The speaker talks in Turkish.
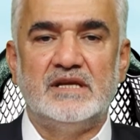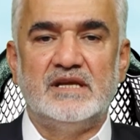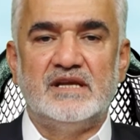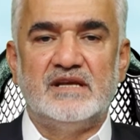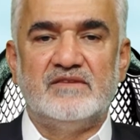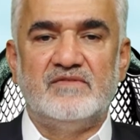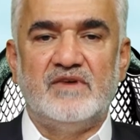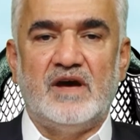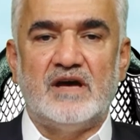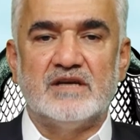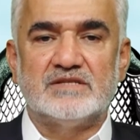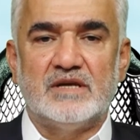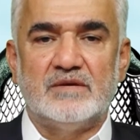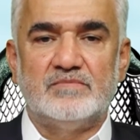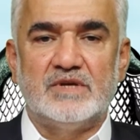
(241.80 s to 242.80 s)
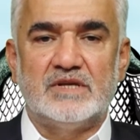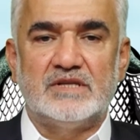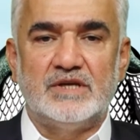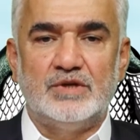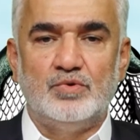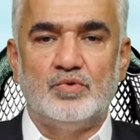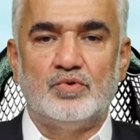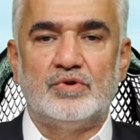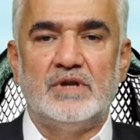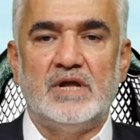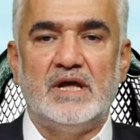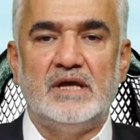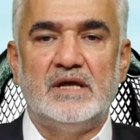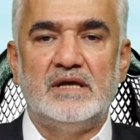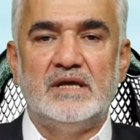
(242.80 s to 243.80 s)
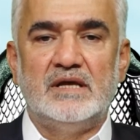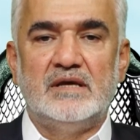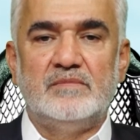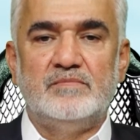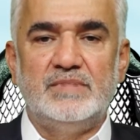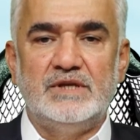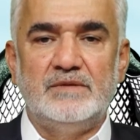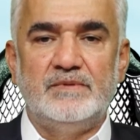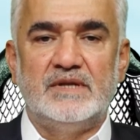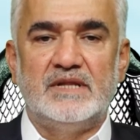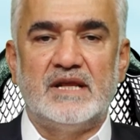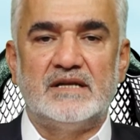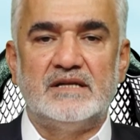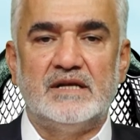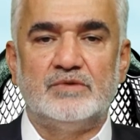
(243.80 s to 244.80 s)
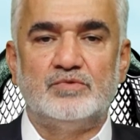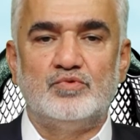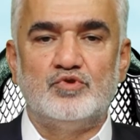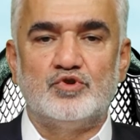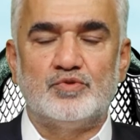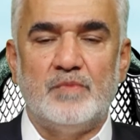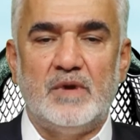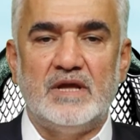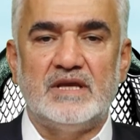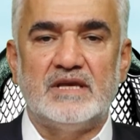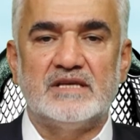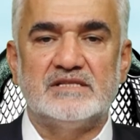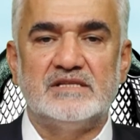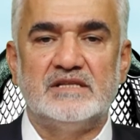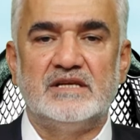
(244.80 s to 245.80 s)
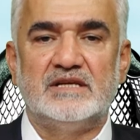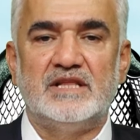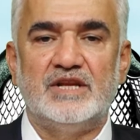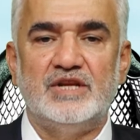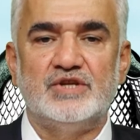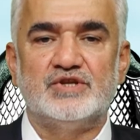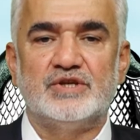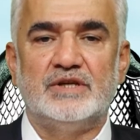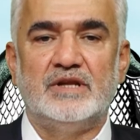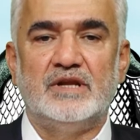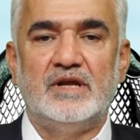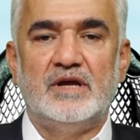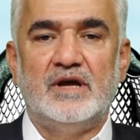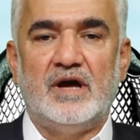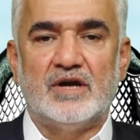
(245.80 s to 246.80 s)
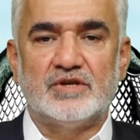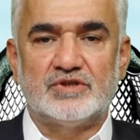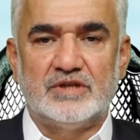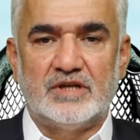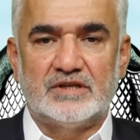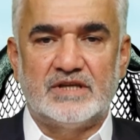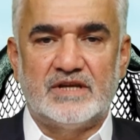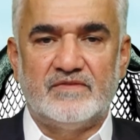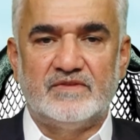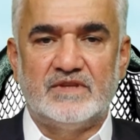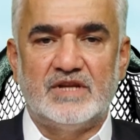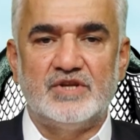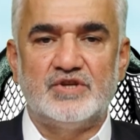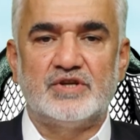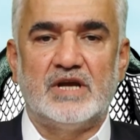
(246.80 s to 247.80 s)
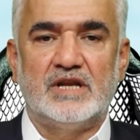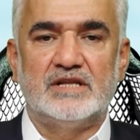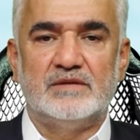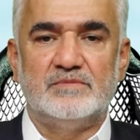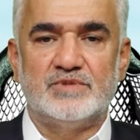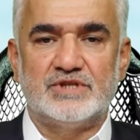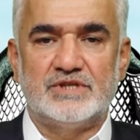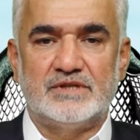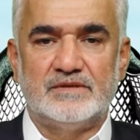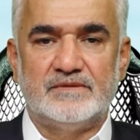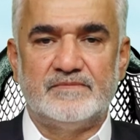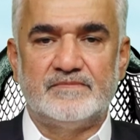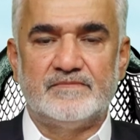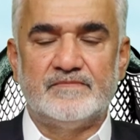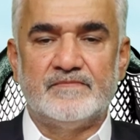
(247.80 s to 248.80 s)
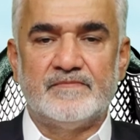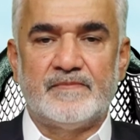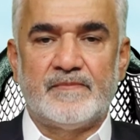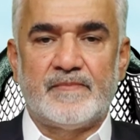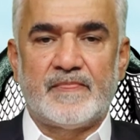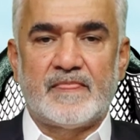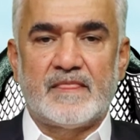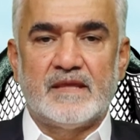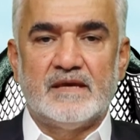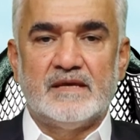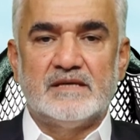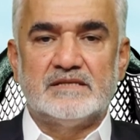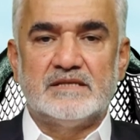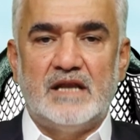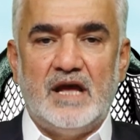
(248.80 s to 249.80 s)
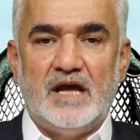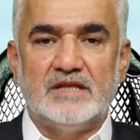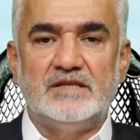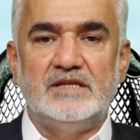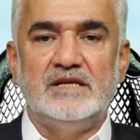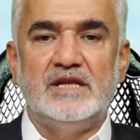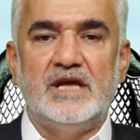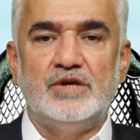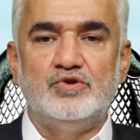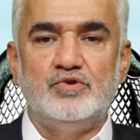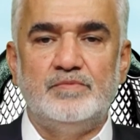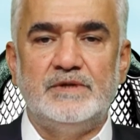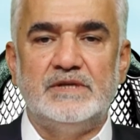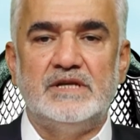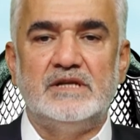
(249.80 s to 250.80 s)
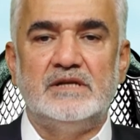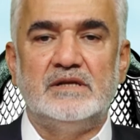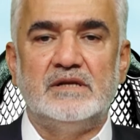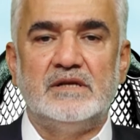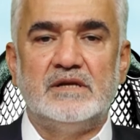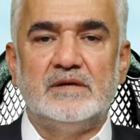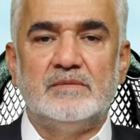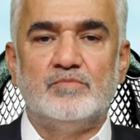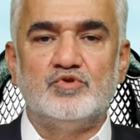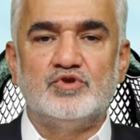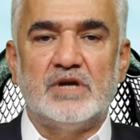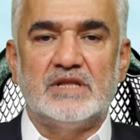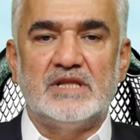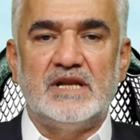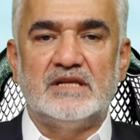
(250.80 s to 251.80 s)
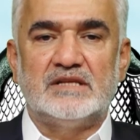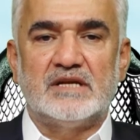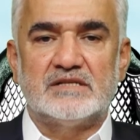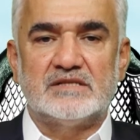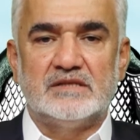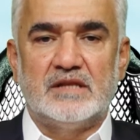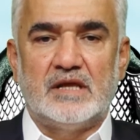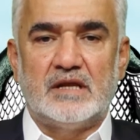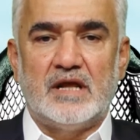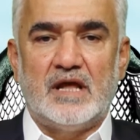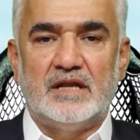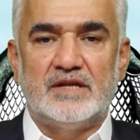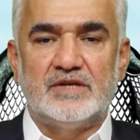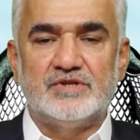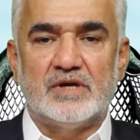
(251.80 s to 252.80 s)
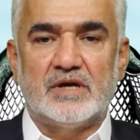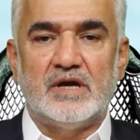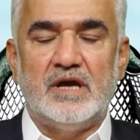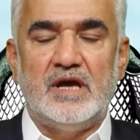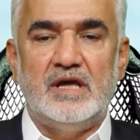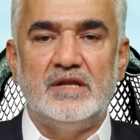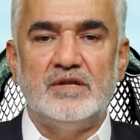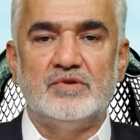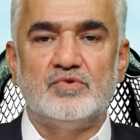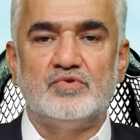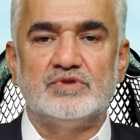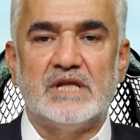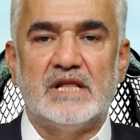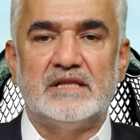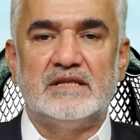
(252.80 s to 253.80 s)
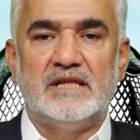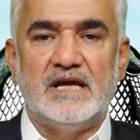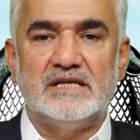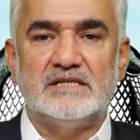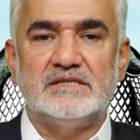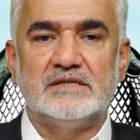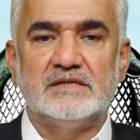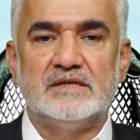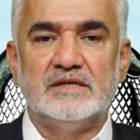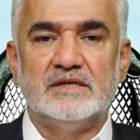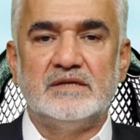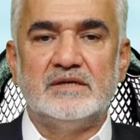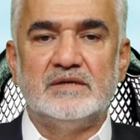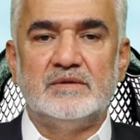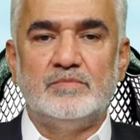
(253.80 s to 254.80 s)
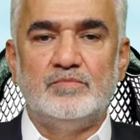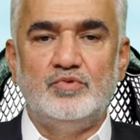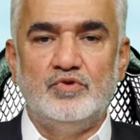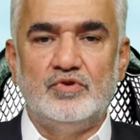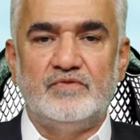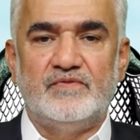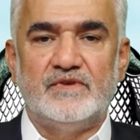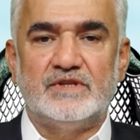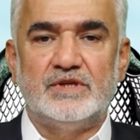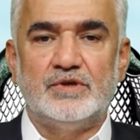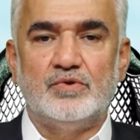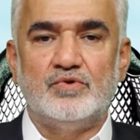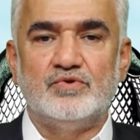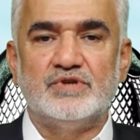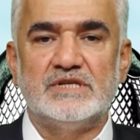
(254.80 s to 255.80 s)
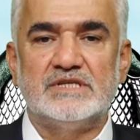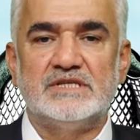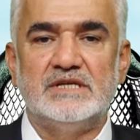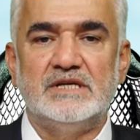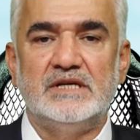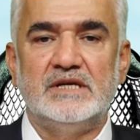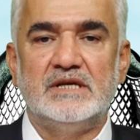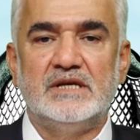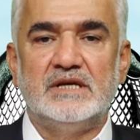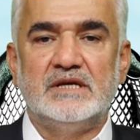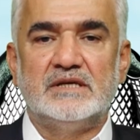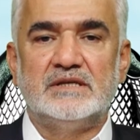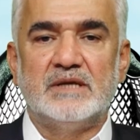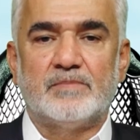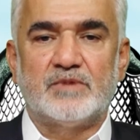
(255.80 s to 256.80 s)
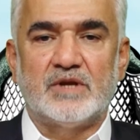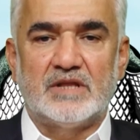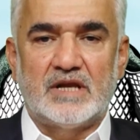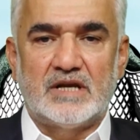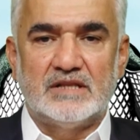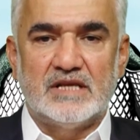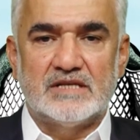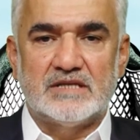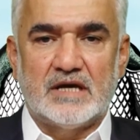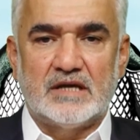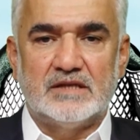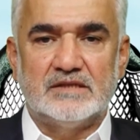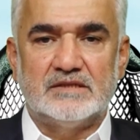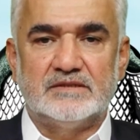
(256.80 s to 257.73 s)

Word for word: ve asabiyetleri uğruna birbirlerine düşman kesildikleri için Haçlılar tarafından işgal edilmiştir. Karşı taraftan e, Zekeriya Selahaddin Eyyubi'nin e, mücadele e, tarzından açmaları gerekiyor en sanırım. güzel ders Zira büyük fetih konuşuyor. öncesi yaptıklarında saklıdır.